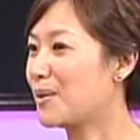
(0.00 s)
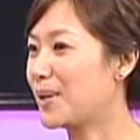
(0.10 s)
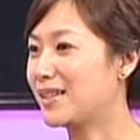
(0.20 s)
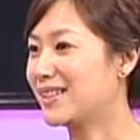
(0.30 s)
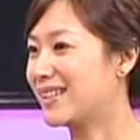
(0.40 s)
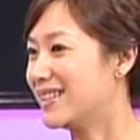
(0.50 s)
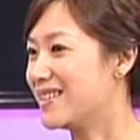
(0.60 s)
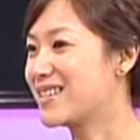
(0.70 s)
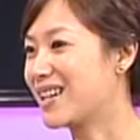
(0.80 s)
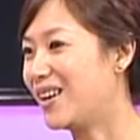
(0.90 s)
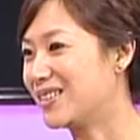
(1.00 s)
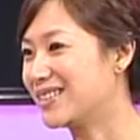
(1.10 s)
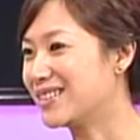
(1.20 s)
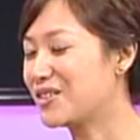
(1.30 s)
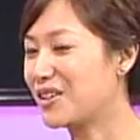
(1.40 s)
拍的很少
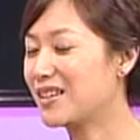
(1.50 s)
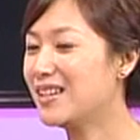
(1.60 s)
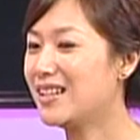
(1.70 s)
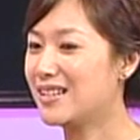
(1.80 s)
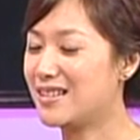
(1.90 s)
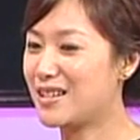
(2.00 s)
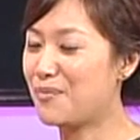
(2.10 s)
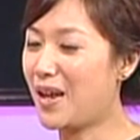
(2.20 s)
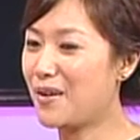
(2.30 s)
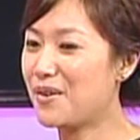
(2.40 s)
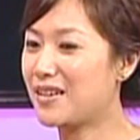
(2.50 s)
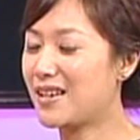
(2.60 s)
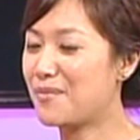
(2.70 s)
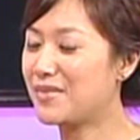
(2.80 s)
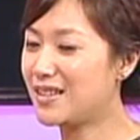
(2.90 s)
的，对，以前拍过
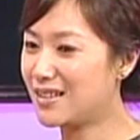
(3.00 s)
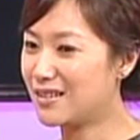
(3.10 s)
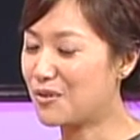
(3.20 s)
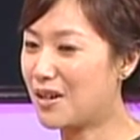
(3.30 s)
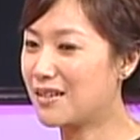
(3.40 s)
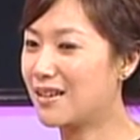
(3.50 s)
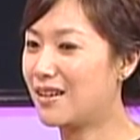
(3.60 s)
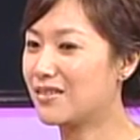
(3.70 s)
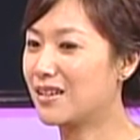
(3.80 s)
AMD 的广告，